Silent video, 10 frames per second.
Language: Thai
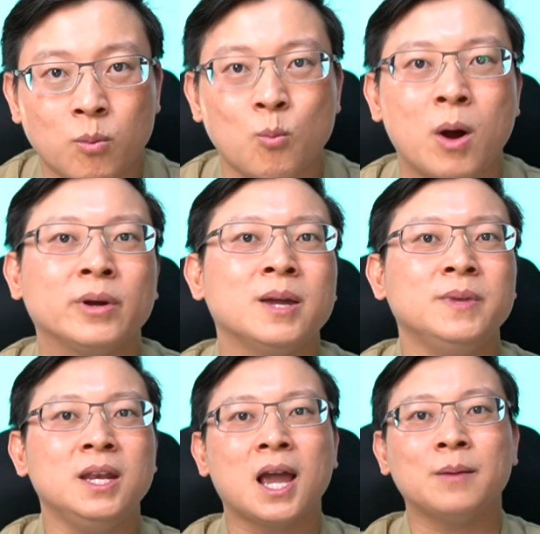ผมหวังว่าคลิป
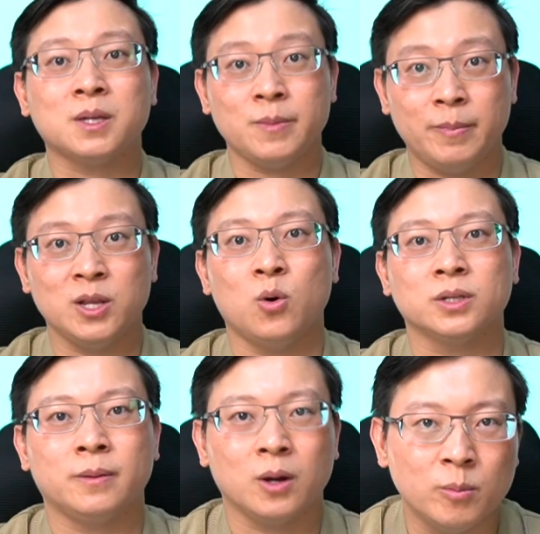นี้นะครับจะมีประโยช
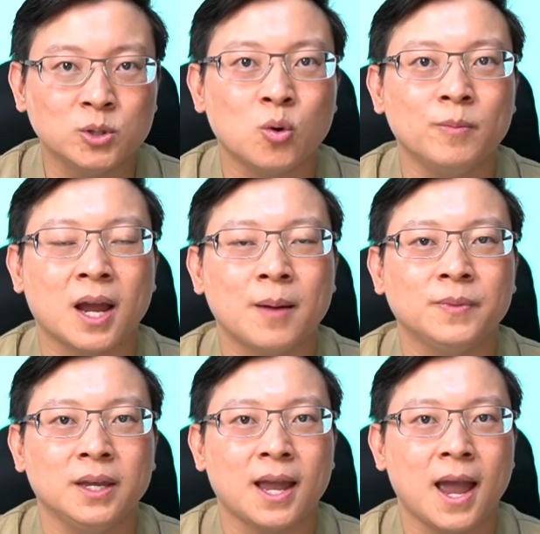น์สำหรับคุณผู้ชมนะครับ
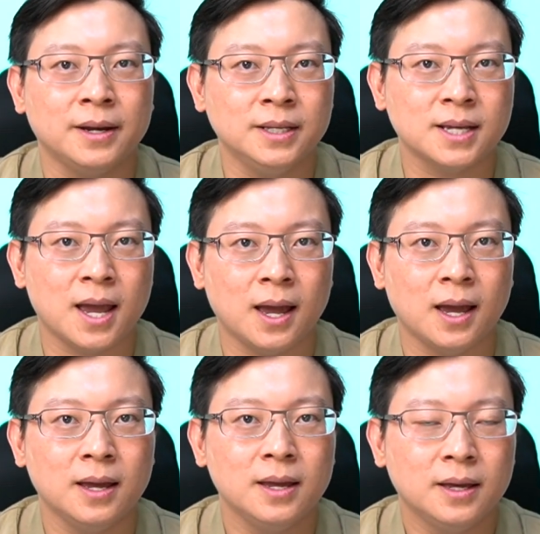ในการที่จะ
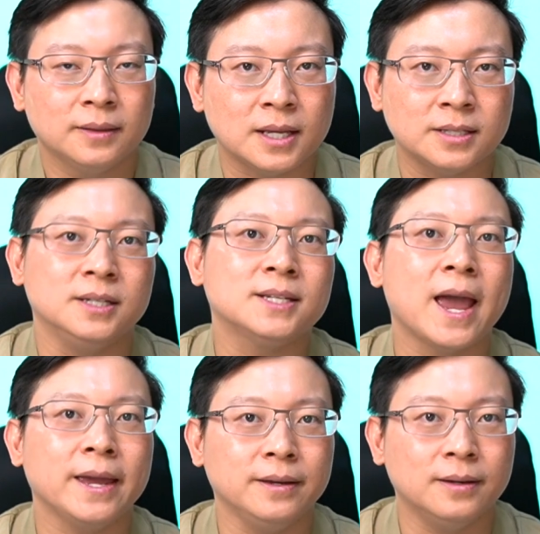ตัดสินใจ
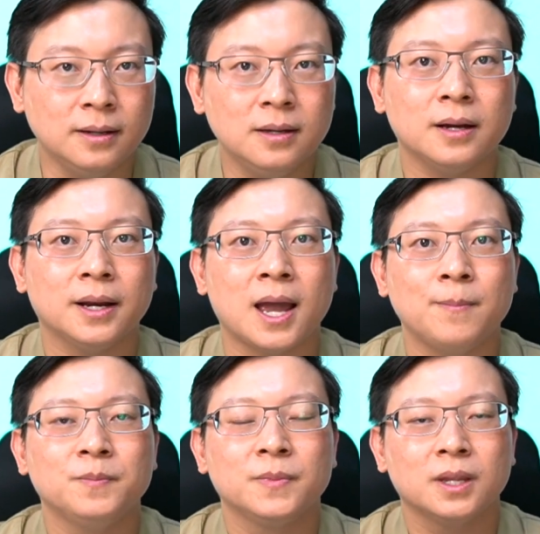เลือกนะครั
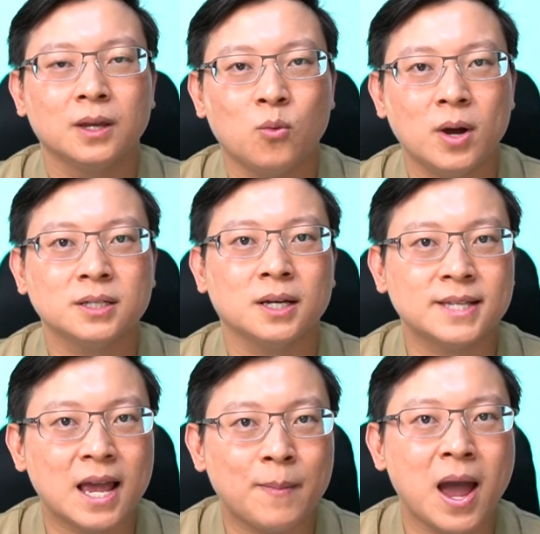บว่าจะ
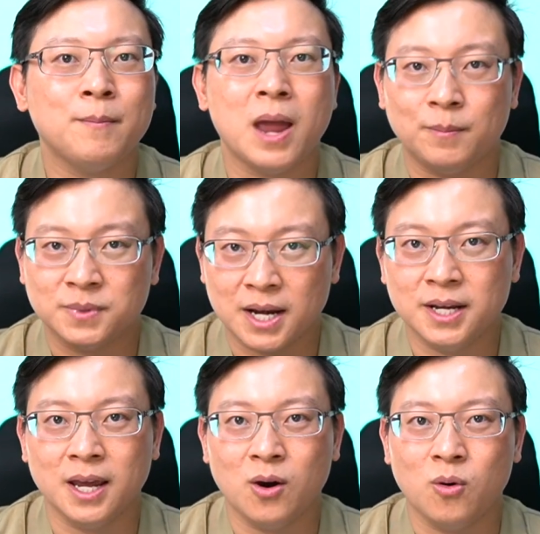สร้างบ้านแบบชั้น
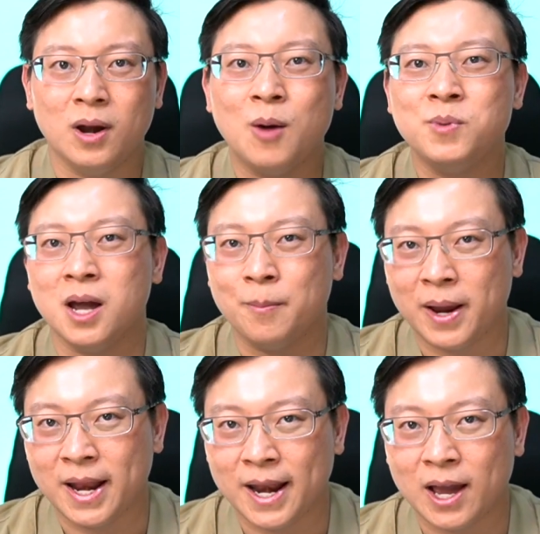เดียวแล้วเผื่อไป
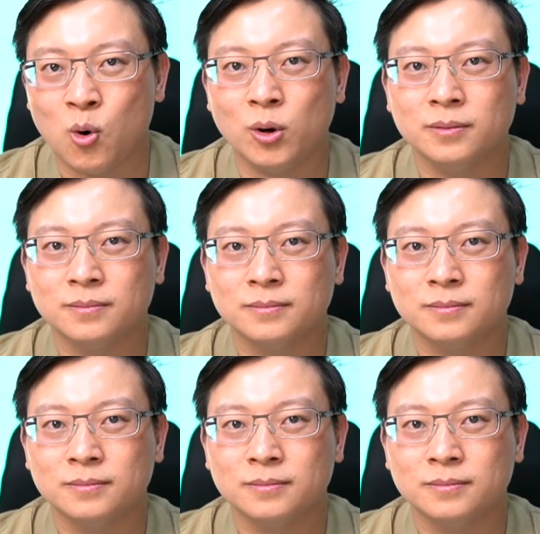ในอนาคต